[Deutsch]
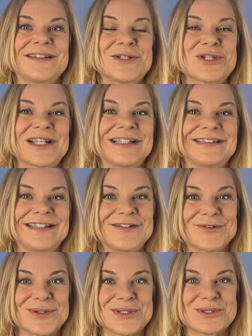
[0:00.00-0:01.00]
Digital
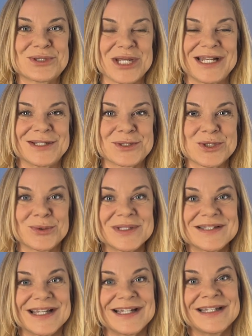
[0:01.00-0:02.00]
Detox Challenge
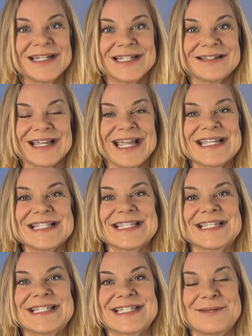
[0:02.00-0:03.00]
runter.
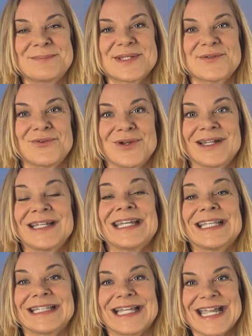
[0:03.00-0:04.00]
30 Tipps für
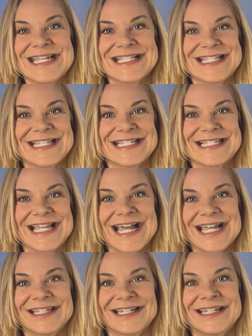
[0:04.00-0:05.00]
30
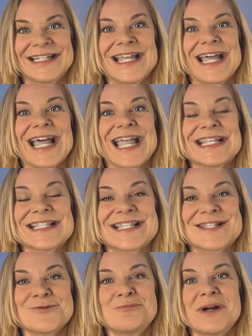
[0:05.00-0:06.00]
Tage ein
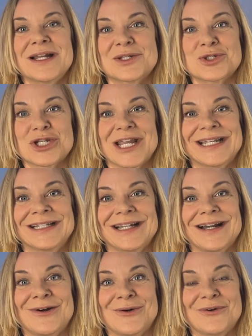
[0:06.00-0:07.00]
super Geschenk
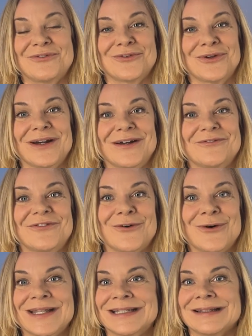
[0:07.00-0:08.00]
auch für
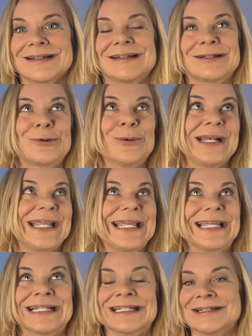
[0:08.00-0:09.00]
Freunde,
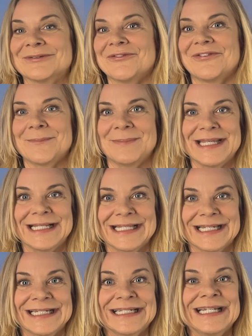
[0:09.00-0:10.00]
Kollegen,
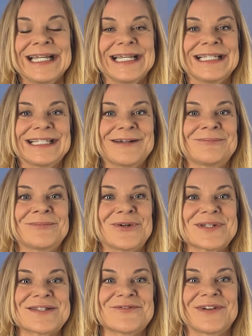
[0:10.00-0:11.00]
Familie. Ich habe ein
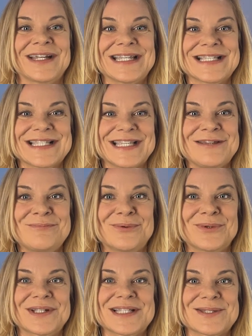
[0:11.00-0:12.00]
kostenfreies
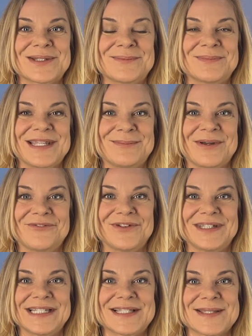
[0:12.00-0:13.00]
E-Book zu dem Thema
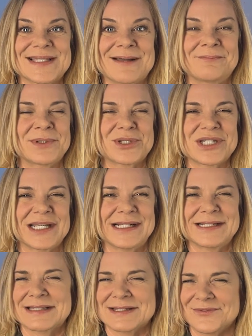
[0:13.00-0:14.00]
für dich
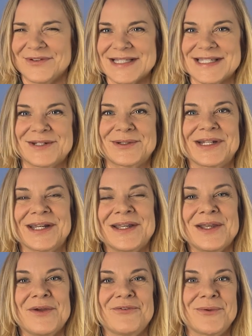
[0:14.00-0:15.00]
zusammengestellt. Es sind 14 oder
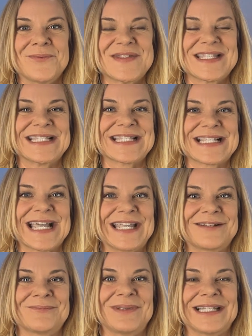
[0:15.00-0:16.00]
15
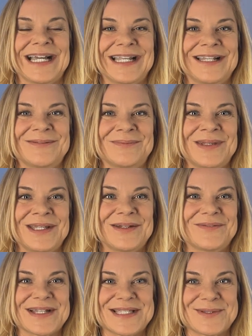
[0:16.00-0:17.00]
Seiten mit allem,
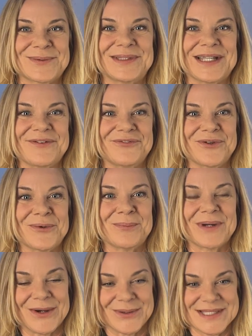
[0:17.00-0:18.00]
was du dafür
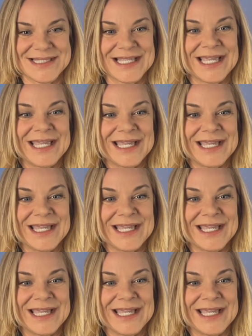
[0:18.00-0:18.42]
brauchst.